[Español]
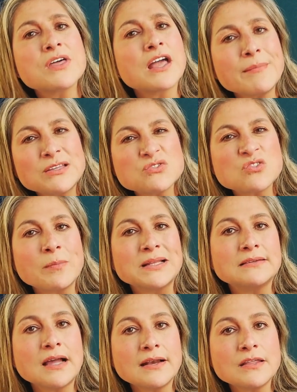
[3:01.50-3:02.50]
déjame tus
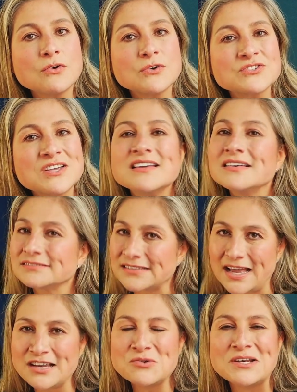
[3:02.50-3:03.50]
comentarios
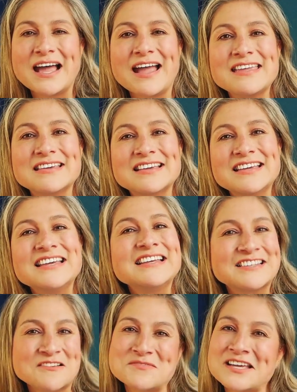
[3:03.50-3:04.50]
dale un like y
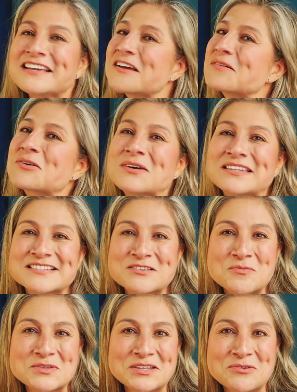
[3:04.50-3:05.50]
también que me cuentes
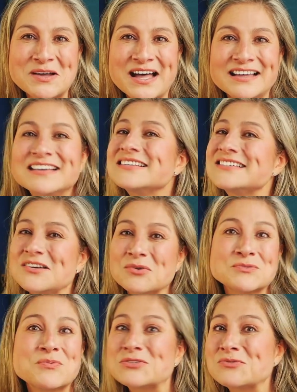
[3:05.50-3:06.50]
cómo te va, si lo
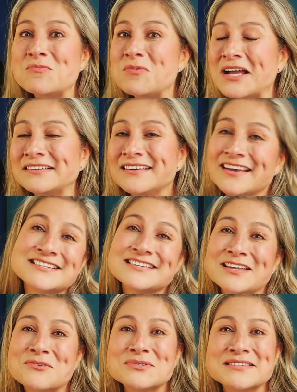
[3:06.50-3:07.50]
has puesto en práctica y si
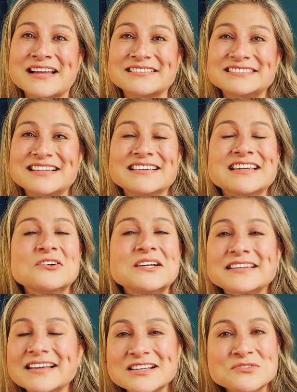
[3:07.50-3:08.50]
te gusta. Quiero que
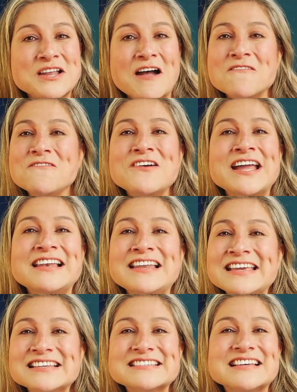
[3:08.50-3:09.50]
tengas una
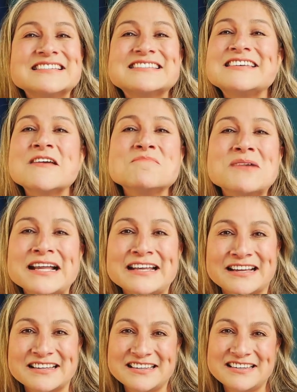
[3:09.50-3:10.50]
feliz
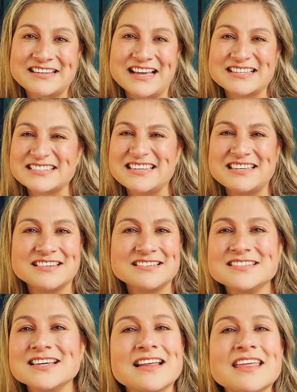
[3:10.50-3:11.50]
semana, así,
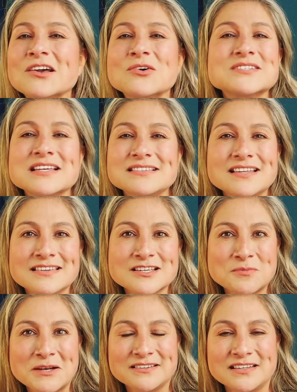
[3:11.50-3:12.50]
llena de cosas lindas
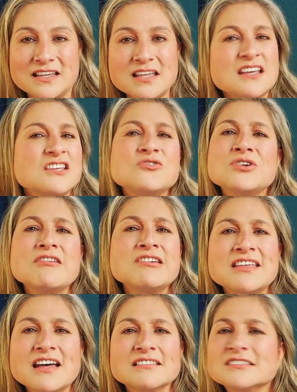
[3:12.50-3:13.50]
para ti y una
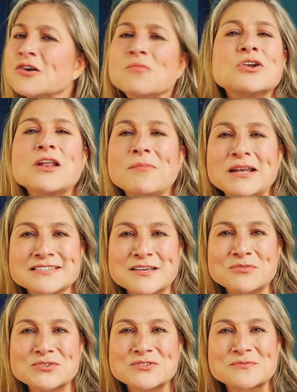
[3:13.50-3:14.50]
vida como nos la
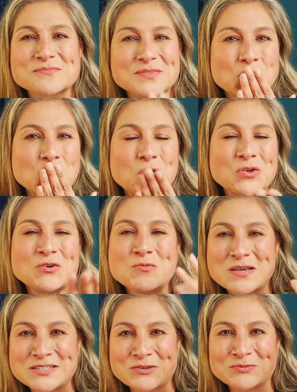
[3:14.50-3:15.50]
merecemos. Un
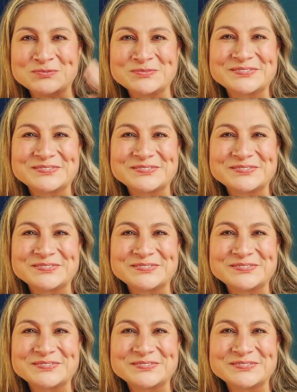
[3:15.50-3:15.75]
beso.